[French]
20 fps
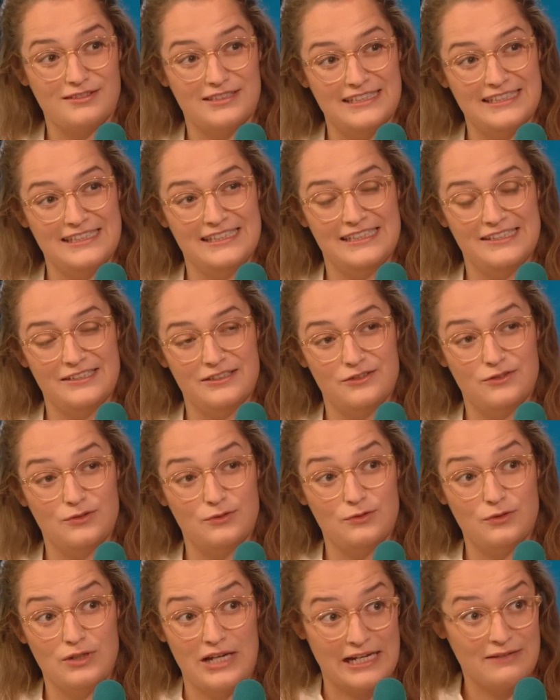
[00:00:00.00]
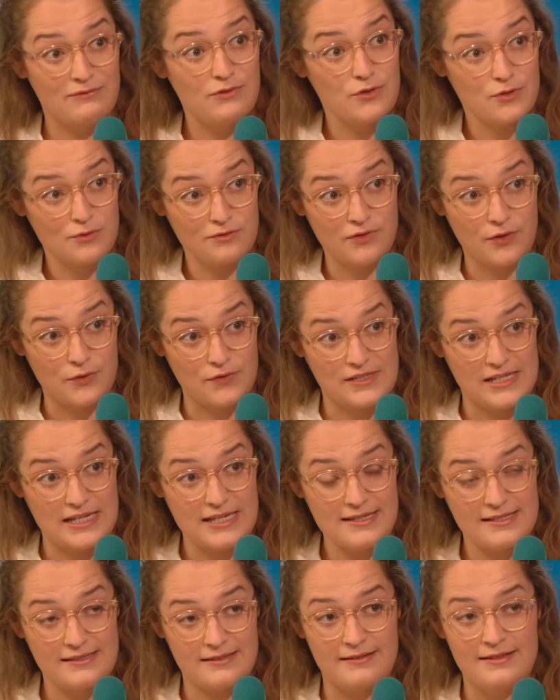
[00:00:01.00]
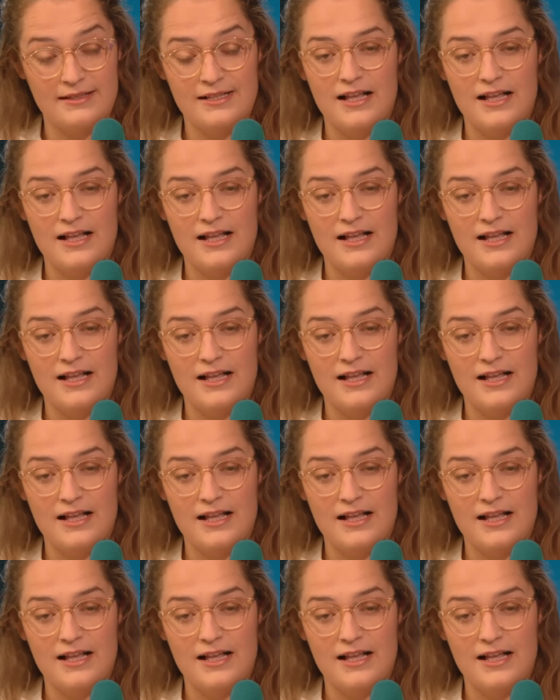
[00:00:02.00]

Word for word: qui, de, de, la Révolution française